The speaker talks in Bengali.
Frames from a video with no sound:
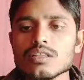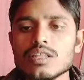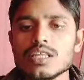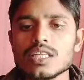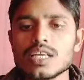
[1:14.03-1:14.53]

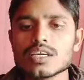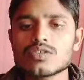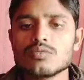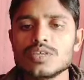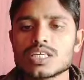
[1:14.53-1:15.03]
তিতির
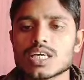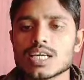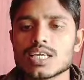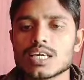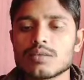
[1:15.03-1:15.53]
একশো বিশ
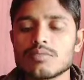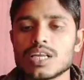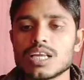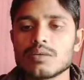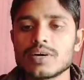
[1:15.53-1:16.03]
কাকি
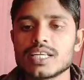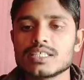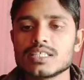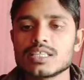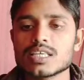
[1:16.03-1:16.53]
ক্যাম্বেলে আবার
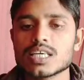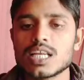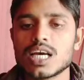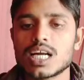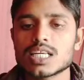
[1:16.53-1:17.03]
রিজ নিতে
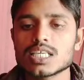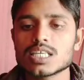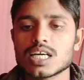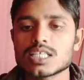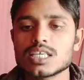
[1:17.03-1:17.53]
চাইলে আটাইশ
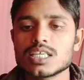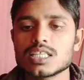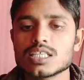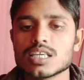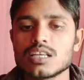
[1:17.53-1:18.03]
হাসি
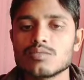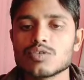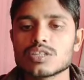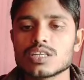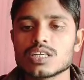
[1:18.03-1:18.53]
নিতে চাইলে
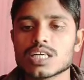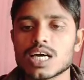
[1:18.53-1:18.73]
বত্রিশ